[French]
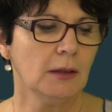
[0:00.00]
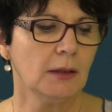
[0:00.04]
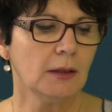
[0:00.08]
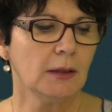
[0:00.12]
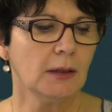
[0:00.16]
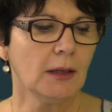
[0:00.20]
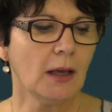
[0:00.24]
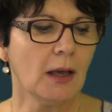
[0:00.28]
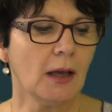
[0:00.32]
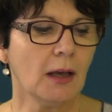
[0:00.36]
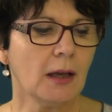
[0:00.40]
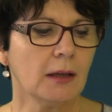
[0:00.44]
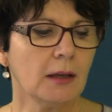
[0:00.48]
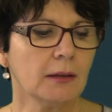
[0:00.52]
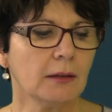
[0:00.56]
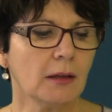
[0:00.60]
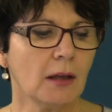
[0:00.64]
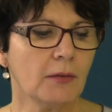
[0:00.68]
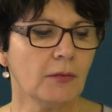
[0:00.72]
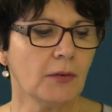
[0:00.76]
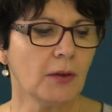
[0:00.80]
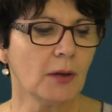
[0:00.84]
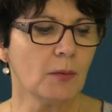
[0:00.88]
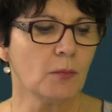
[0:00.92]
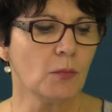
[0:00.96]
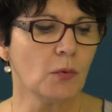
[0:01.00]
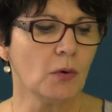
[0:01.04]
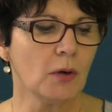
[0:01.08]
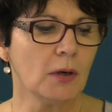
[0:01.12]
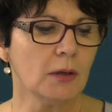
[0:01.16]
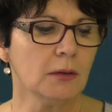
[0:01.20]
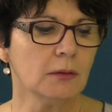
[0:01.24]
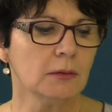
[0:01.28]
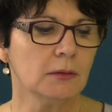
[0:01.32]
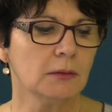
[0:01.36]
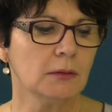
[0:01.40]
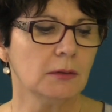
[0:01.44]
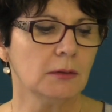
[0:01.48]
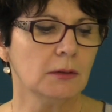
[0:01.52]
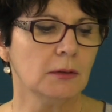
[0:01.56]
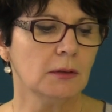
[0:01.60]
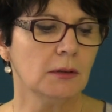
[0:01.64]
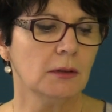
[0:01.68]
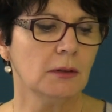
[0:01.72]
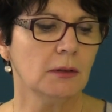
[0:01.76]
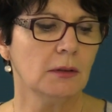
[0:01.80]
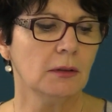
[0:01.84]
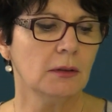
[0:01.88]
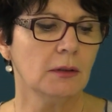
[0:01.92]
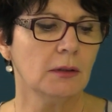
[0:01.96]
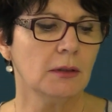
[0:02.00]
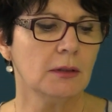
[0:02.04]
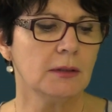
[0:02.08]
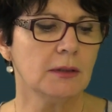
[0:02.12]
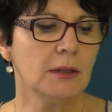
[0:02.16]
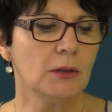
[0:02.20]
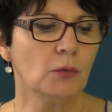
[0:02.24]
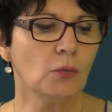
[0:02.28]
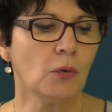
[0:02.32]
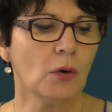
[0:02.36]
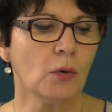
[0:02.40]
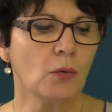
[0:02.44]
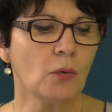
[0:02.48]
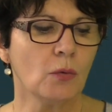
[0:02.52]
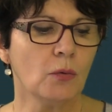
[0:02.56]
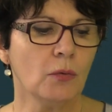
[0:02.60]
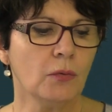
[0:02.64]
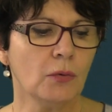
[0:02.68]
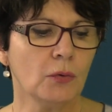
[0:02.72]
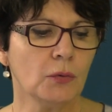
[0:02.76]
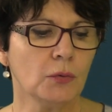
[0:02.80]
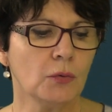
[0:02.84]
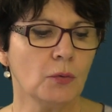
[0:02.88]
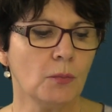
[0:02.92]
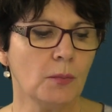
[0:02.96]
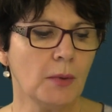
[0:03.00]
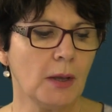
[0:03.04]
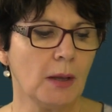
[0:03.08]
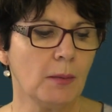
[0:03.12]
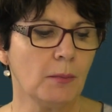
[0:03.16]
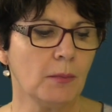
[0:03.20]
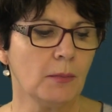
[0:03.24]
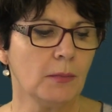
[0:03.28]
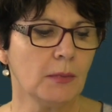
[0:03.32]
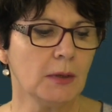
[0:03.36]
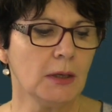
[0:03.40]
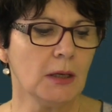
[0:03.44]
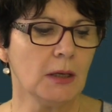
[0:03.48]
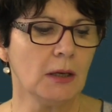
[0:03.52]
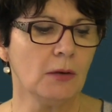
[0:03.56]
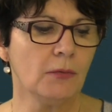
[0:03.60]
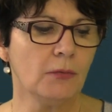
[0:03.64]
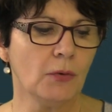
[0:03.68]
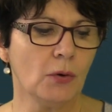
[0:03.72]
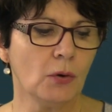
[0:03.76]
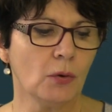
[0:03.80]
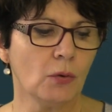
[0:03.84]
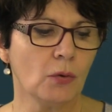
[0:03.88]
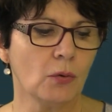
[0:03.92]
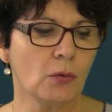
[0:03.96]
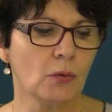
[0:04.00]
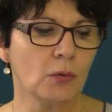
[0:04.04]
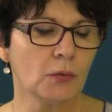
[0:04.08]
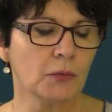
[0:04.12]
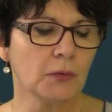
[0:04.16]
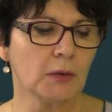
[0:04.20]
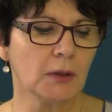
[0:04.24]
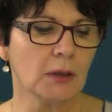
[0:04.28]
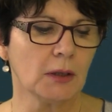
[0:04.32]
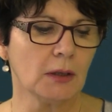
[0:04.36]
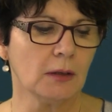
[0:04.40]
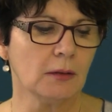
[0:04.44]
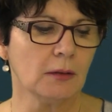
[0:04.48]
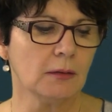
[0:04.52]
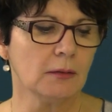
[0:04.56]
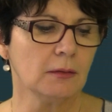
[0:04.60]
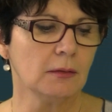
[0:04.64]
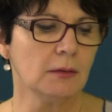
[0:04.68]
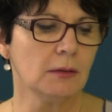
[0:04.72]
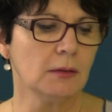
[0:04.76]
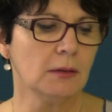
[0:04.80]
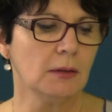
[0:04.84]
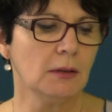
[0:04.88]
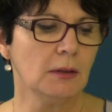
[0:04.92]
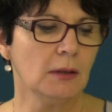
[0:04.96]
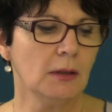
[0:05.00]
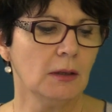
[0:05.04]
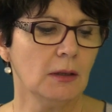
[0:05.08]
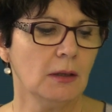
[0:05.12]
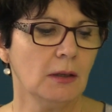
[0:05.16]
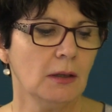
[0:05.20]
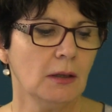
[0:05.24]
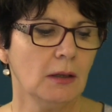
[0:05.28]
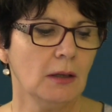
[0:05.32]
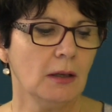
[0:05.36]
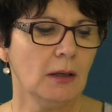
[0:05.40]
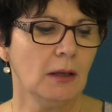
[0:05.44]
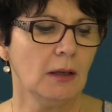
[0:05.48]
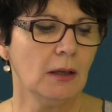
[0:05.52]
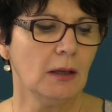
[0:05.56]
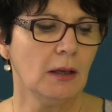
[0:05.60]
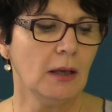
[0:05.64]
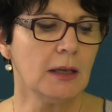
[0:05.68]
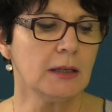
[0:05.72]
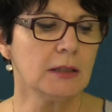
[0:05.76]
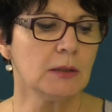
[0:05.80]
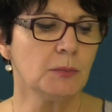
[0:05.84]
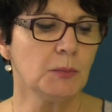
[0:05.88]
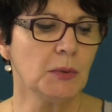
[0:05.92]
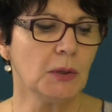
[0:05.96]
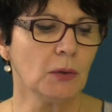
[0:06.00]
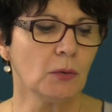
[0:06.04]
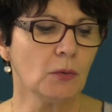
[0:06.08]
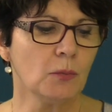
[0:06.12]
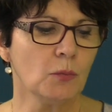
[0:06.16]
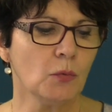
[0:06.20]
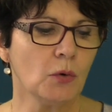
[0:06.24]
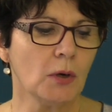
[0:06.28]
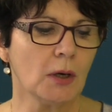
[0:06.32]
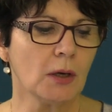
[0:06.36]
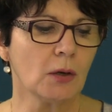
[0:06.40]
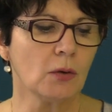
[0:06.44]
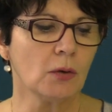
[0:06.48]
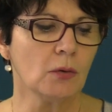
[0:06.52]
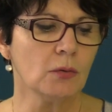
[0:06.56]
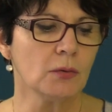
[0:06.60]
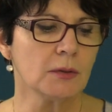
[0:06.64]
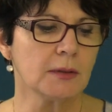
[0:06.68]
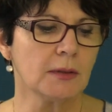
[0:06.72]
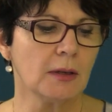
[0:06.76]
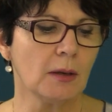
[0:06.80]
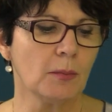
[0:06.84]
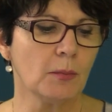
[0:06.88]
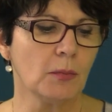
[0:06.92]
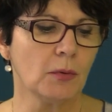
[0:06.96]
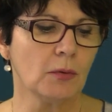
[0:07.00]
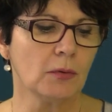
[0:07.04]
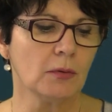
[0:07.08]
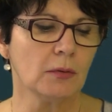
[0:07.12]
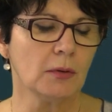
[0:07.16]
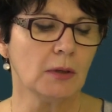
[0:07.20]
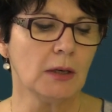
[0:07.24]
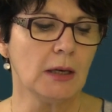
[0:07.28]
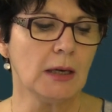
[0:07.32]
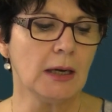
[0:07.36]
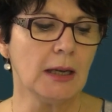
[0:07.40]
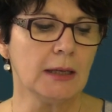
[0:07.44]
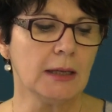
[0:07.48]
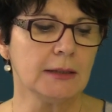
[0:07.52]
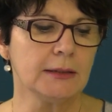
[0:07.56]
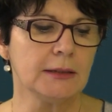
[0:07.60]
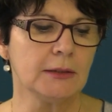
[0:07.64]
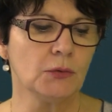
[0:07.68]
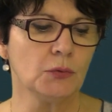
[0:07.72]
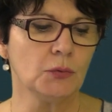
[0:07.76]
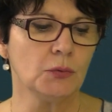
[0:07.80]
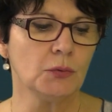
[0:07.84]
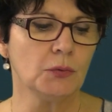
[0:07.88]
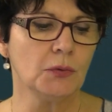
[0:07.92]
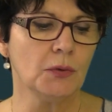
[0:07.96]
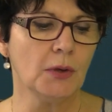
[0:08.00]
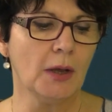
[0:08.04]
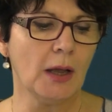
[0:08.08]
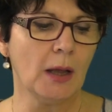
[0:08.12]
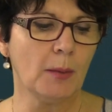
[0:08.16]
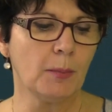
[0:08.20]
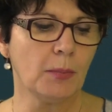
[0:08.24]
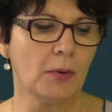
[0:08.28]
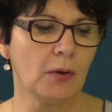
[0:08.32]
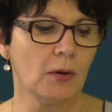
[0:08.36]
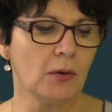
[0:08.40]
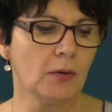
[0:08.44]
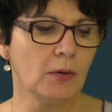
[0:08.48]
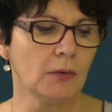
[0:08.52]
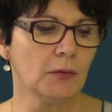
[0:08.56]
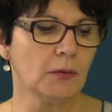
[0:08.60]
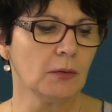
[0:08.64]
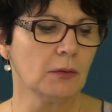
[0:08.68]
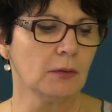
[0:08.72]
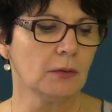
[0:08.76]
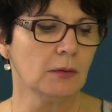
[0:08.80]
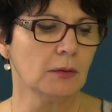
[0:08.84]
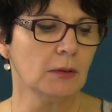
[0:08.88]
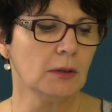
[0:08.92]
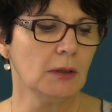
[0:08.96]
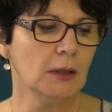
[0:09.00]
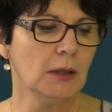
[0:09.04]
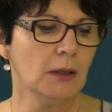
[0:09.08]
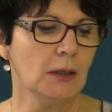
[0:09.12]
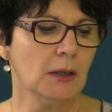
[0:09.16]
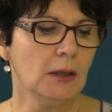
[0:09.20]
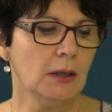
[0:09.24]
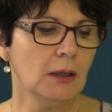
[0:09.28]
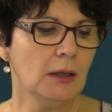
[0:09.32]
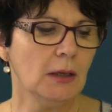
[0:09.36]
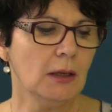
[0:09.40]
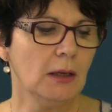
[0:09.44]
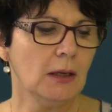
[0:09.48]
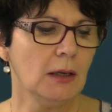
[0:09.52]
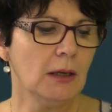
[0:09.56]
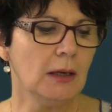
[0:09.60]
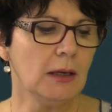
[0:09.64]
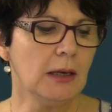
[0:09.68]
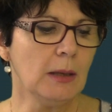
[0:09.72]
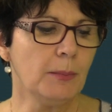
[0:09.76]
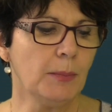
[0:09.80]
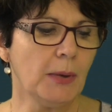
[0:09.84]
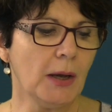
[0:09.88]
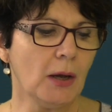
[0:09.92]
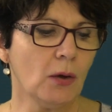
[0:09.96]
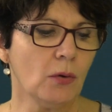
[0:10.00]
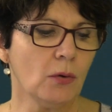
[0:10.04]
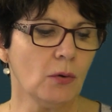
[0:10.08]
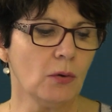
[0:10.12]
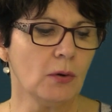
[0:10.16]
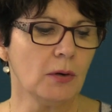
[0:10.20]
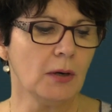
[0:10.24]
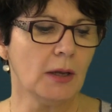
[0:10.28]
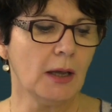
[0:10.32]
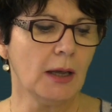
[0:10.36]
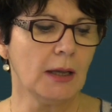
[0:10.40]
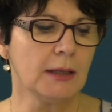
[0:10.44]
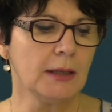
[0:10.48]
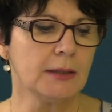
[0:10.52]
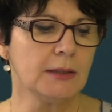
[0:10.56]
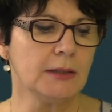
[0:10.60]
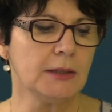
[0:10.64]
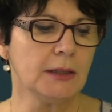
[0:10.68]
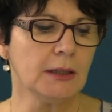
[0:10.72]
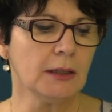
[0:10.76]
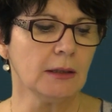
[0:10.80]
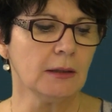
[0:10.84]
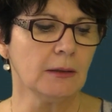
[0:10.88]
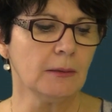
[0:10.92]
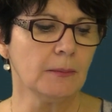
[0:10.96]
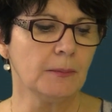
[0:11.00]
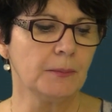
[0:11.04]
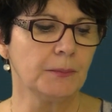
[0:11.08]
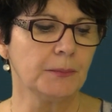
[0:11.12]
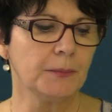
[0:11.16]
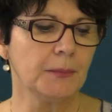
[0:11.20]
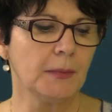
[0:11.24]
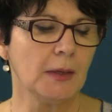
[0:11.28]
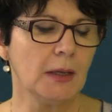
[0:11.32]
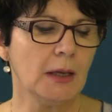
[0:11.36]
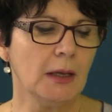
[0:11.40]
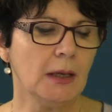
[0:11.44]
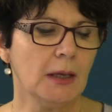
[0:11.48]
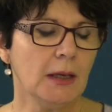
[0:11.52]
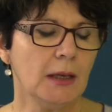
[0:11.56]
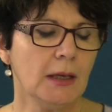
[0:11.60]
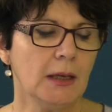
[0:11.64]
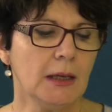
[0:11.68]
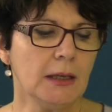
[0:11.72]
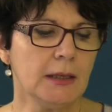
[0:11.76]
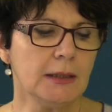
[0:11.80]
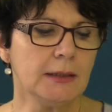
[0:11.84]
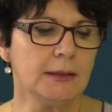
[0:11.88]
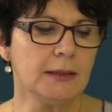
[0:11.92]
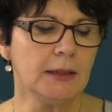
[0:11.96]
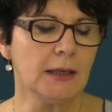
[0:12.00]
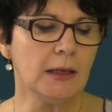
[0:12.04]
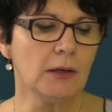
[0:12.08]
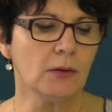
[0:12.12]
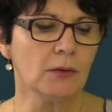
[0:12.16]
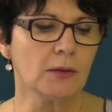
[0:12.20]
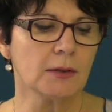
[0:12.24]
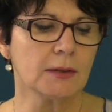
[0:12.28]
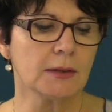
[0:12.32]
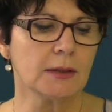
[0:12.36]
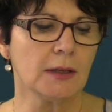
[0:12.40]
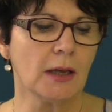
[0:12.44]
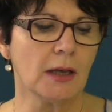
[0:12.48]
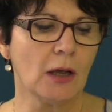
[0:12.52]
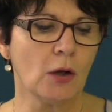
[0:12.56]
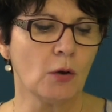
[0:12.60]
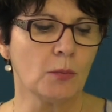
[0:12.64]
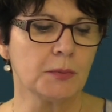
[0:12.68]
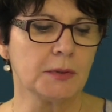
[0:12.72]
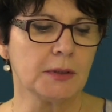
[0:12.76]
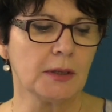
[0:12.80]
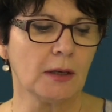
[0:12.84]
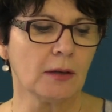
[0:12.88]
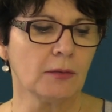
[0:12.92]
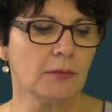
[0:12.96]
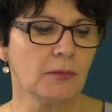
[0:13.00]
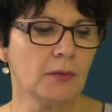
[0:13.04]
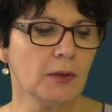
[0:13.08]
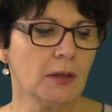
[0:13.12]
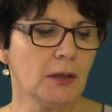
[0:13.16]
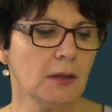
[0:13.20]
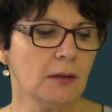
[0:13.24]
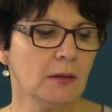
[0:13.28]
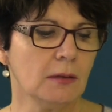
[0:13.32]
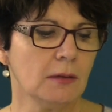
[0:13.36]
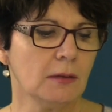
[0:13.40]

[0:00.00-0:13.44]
Car à travers moi, c'est toi qu'au fond d'eux-mêmes ils veulent rencontrer. Inspire-moi constamment l'attitude à prendre, les paroles à dire et les silences à observer.